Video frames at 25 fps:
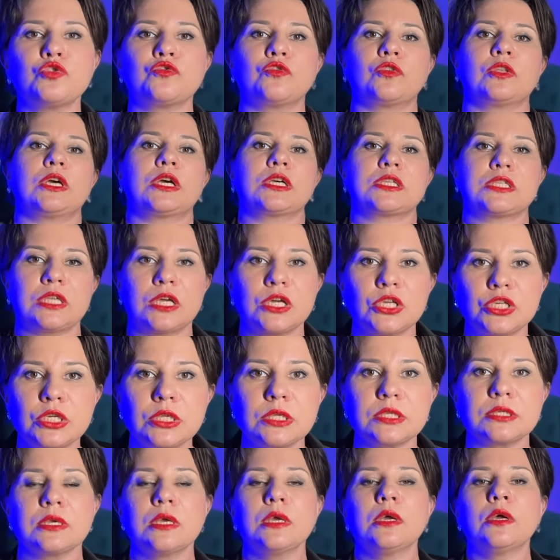вот так
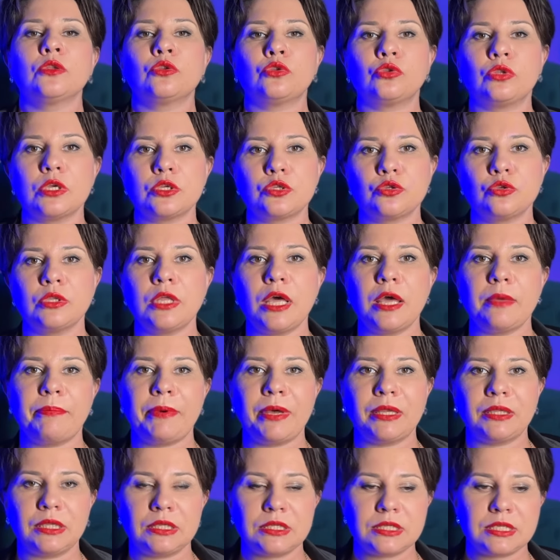сложилось, туда-сюда и
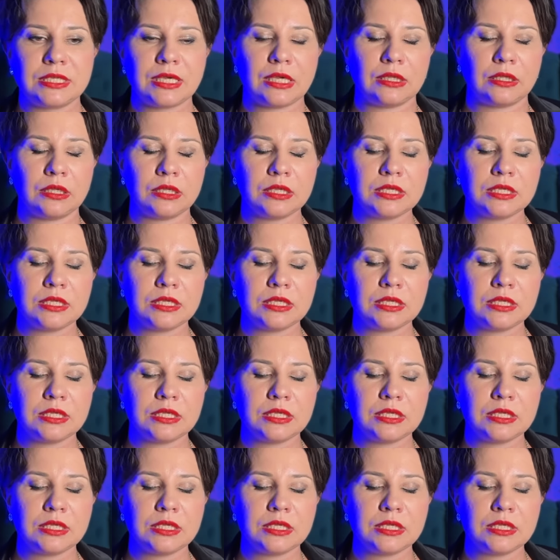пятое-десятое.